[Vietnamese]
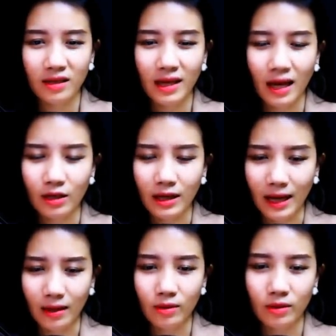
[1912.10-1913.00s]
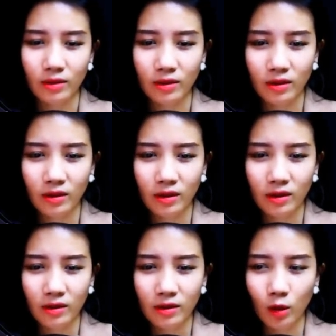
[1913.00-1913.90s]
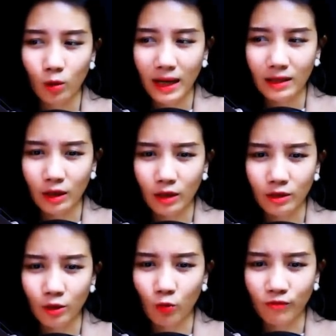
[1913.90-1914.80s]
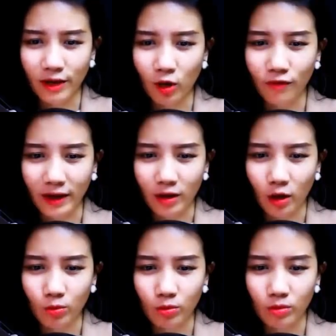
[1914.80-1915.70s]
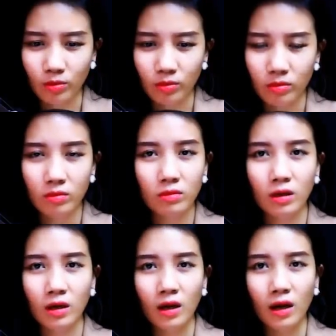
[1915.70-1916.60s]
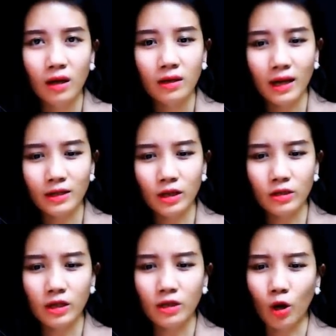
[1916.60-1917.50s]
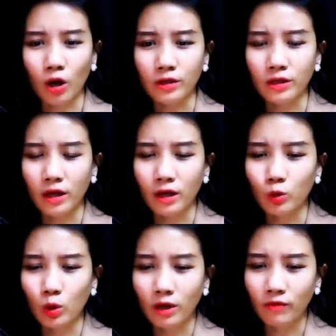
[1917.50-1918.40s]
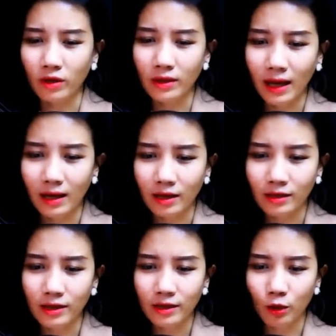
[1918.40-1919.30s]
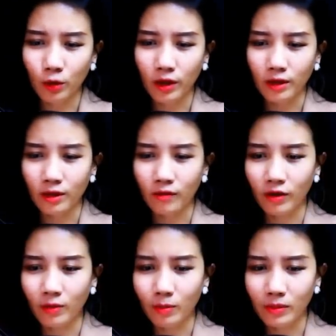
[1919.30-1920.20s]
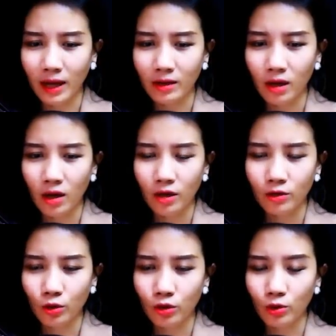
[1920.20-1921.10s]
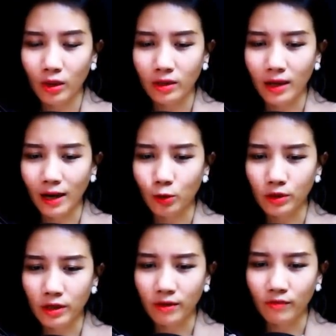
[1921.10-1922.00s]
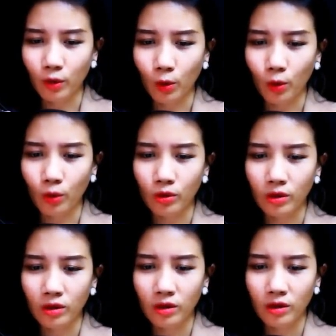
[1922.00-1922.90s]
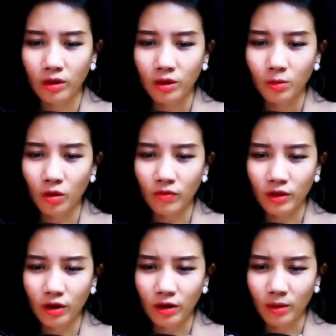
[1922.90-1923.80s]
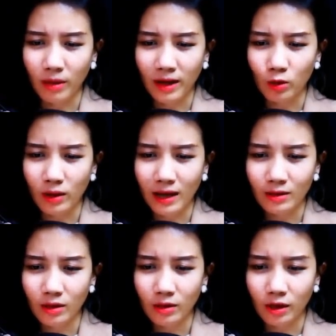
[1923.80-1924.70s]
Khả Hân à Cậu đang cần công việc có phải không? Ngay chân chân hỏi như thế tôi liền với tay lấy chiếc điều khiển TV bấm tắt rồi xoay người lại đối diện với cô. Bởi vì thời điểm này tôi đang rất